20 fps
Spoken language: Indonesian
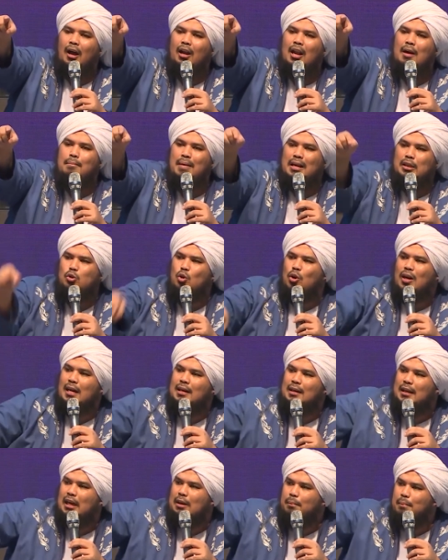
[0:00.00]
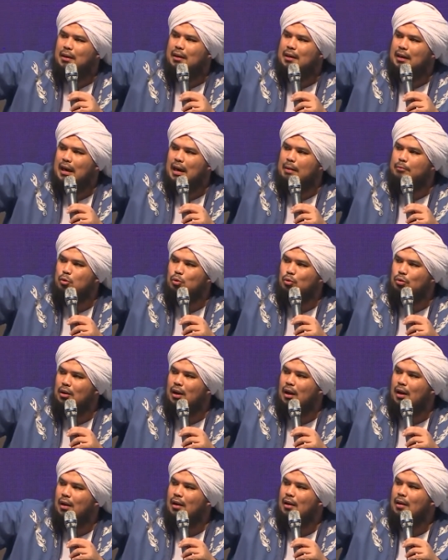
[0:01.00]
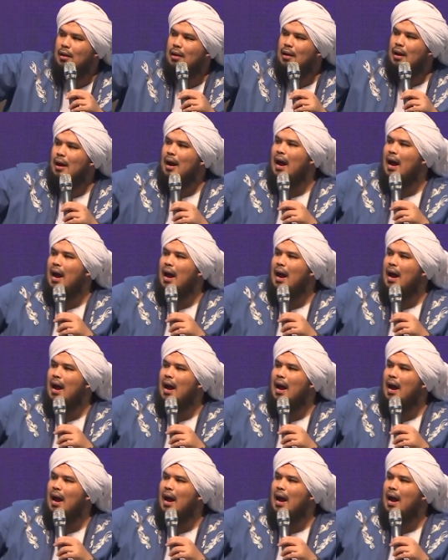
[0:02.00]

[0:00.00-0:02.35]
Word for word: Allah masukkan Kitmir ke dalam surga.